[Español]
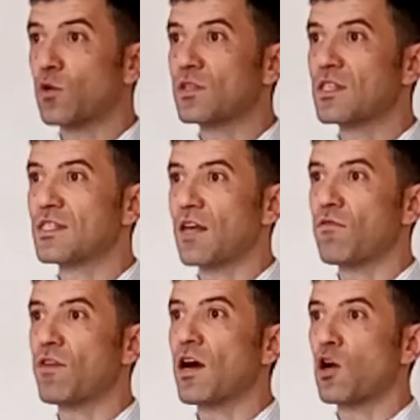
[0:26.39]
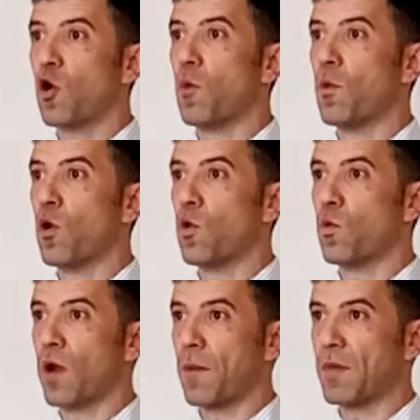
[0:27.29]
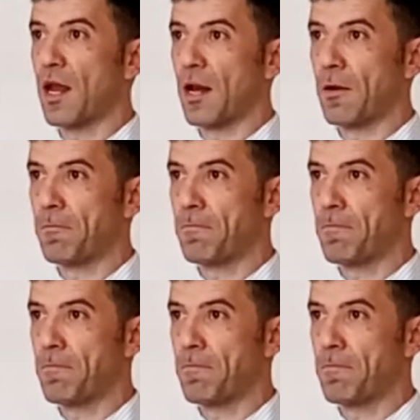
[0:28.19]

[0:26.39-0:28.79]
de consistencia como una miel?